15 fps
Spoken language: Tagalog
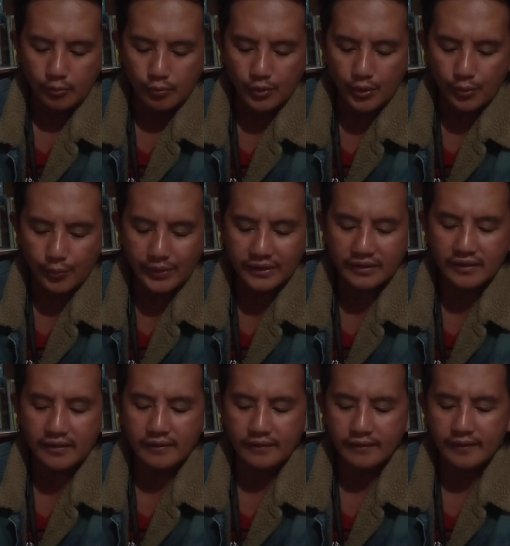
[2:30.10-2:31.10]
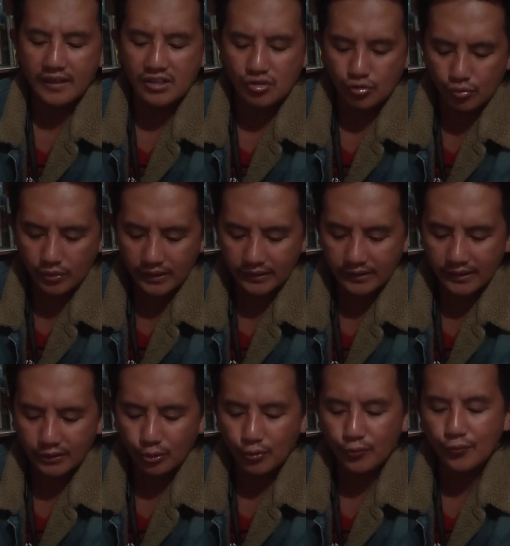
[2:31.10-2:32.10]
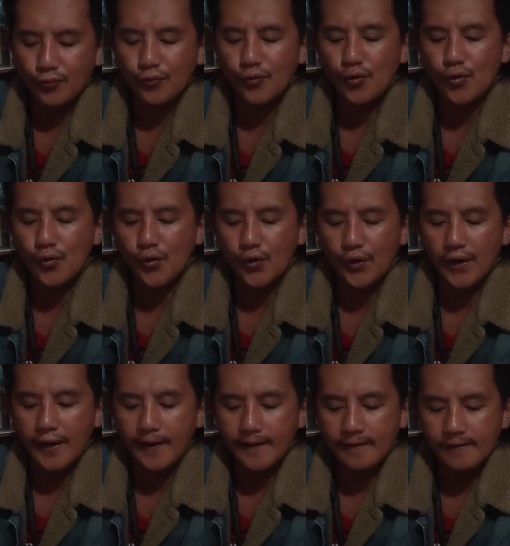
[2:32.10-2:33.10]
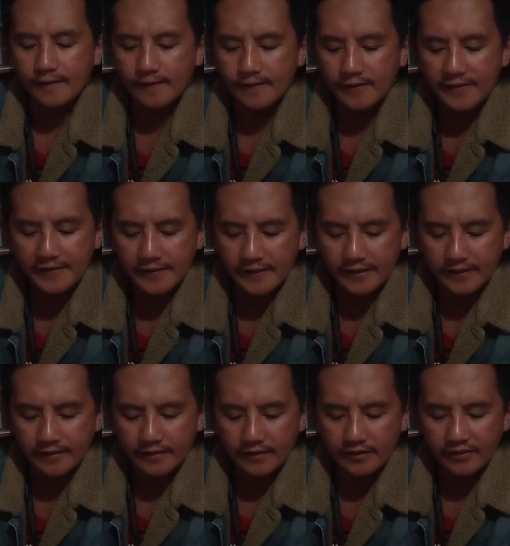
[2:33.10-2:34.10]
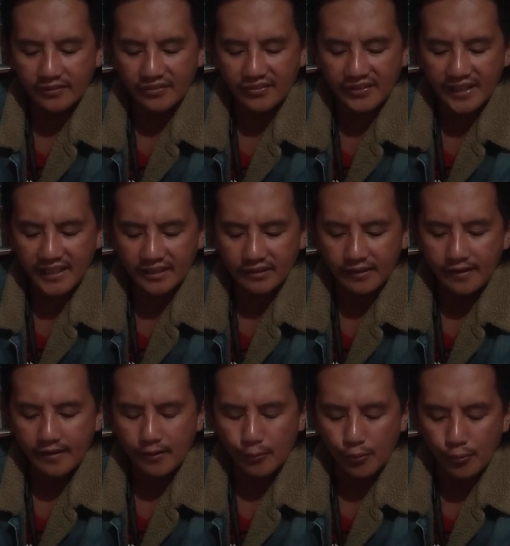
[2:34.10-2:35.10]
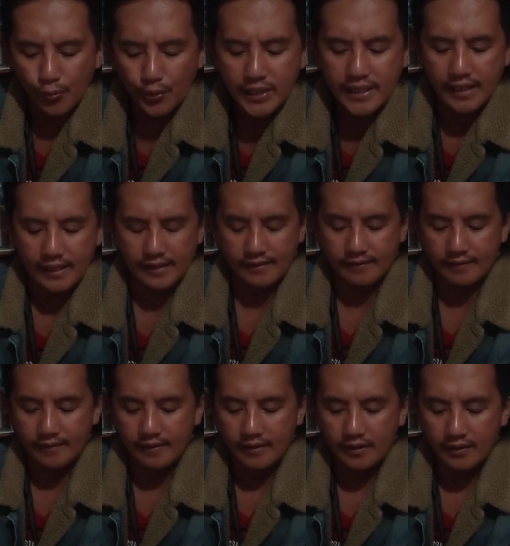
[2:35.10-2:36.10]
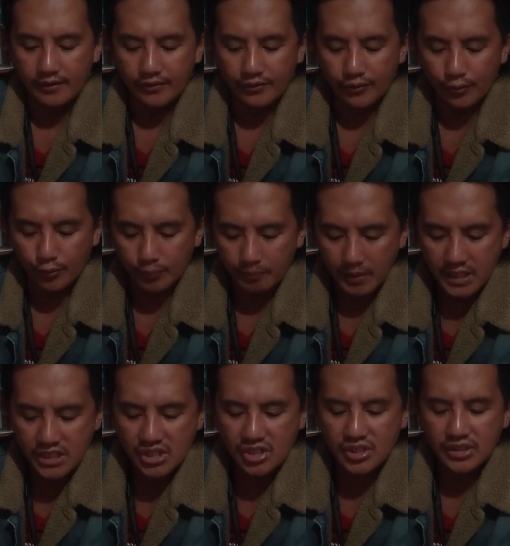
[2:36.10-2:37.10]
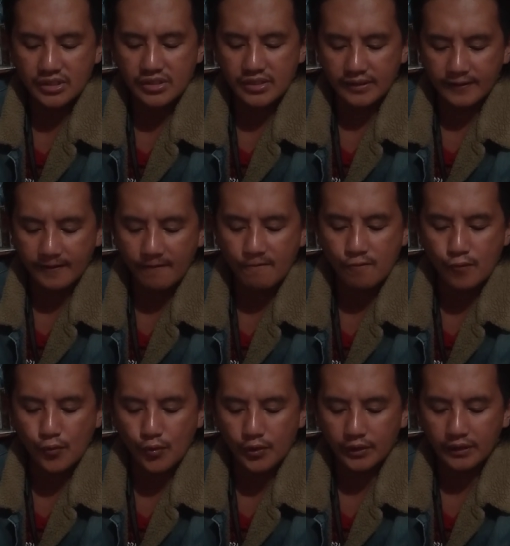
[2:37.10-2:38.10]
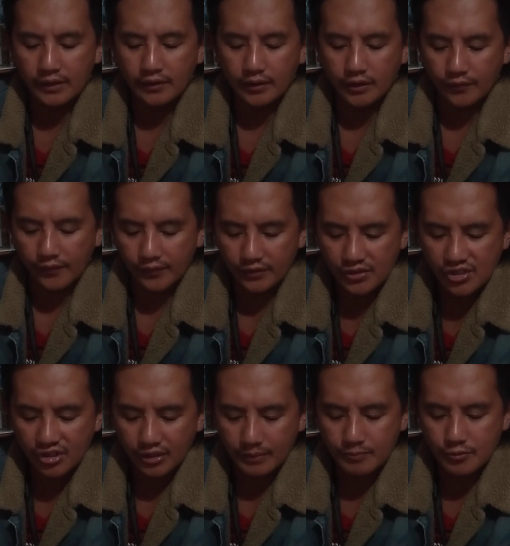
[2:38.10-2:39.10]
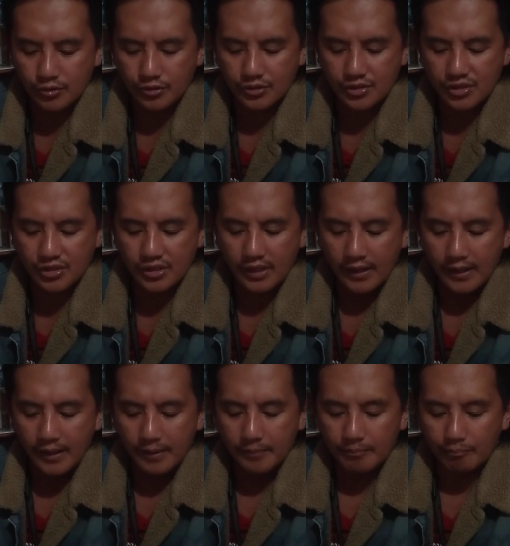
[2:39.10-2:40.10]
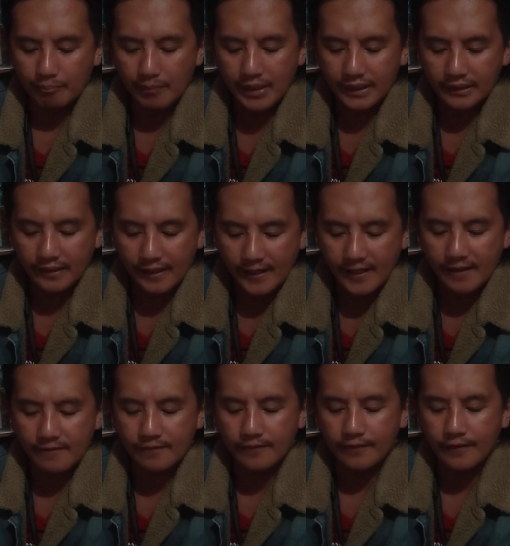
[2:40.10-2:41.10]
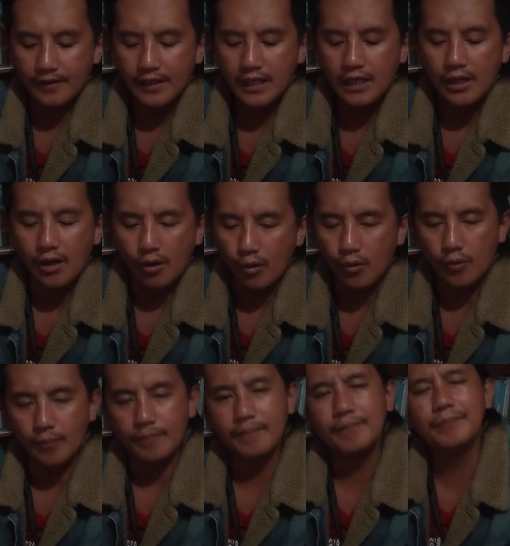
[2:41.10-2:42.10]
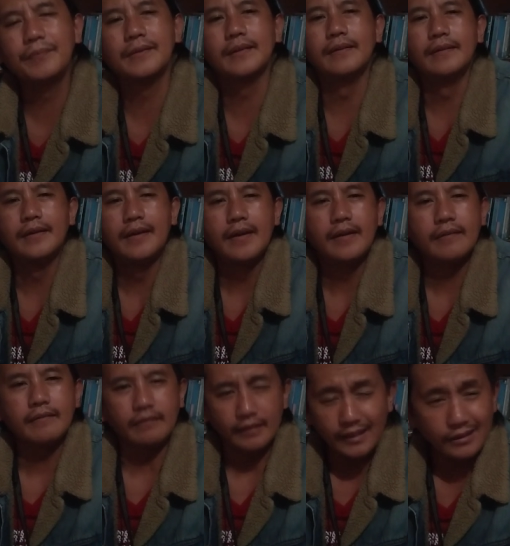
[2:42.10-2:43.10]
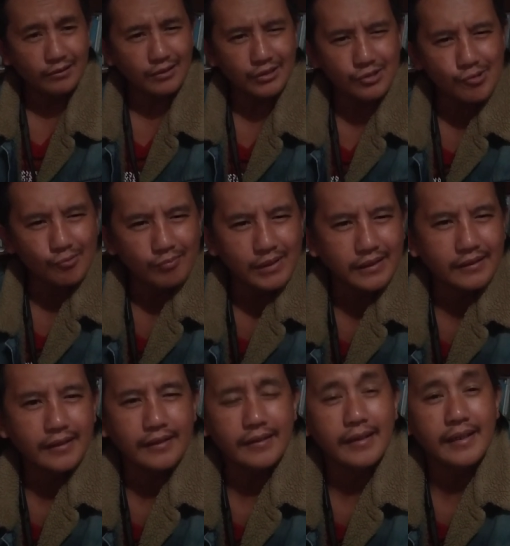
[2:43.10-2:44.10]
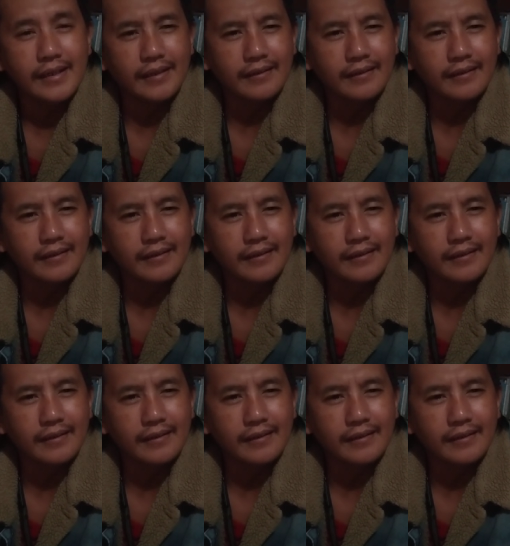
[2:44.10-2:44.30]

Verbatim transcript: were written na isulat na ito for our learning that we, through patience and comfort of the Scriptures, might have hope. Dahil iti sumbat na di